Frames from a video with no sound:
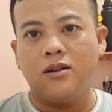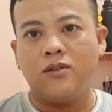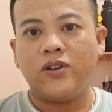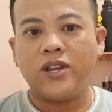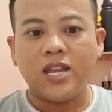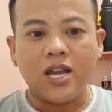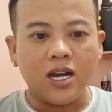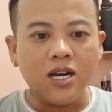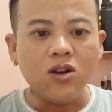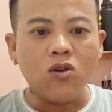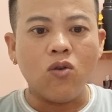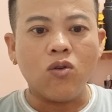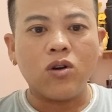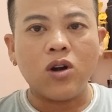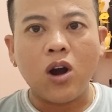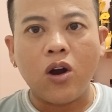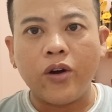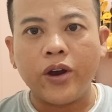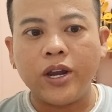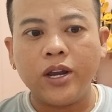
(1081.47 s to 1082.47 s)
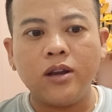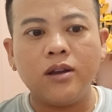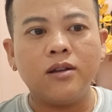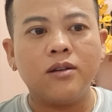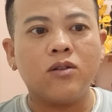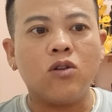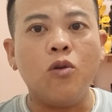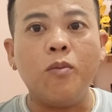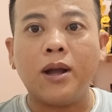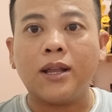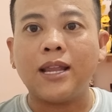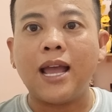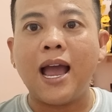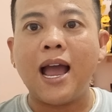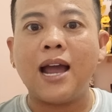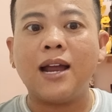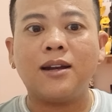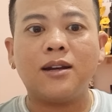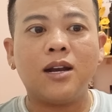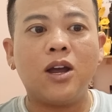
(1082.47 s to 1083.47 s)
và những cuộc gọi của bà
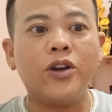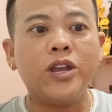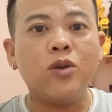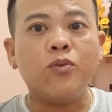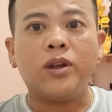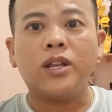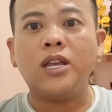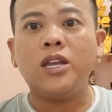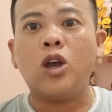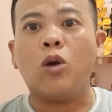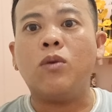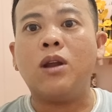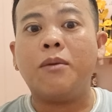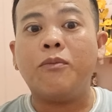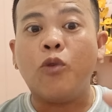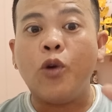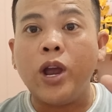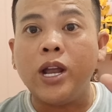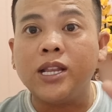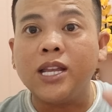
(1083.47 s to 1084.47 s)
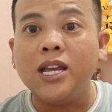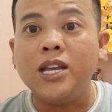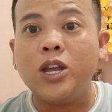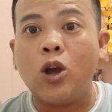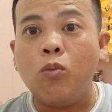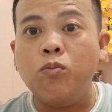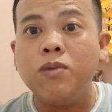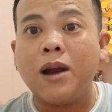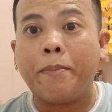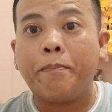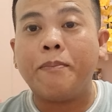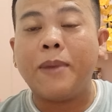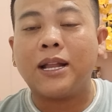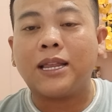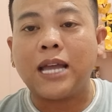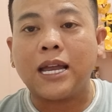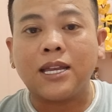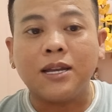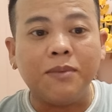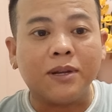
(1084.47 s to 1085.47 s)
ta đối với Nguyễn Tiến Dũng là Nguyễn Tiến Dũng gặp bà
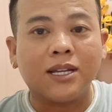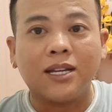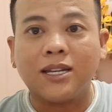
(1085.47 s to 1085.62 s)
ta chứ bà